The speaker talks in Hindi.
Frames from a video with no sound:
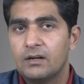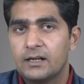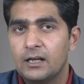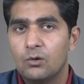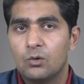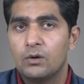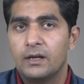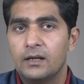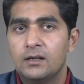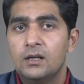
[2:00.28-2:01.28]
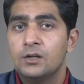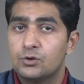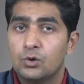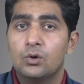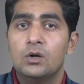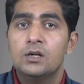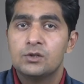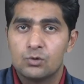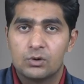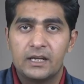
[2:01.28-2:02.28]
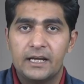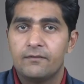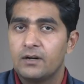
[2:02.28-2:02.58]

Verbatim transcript: वर्ग के लोगों ने जो सुखदेव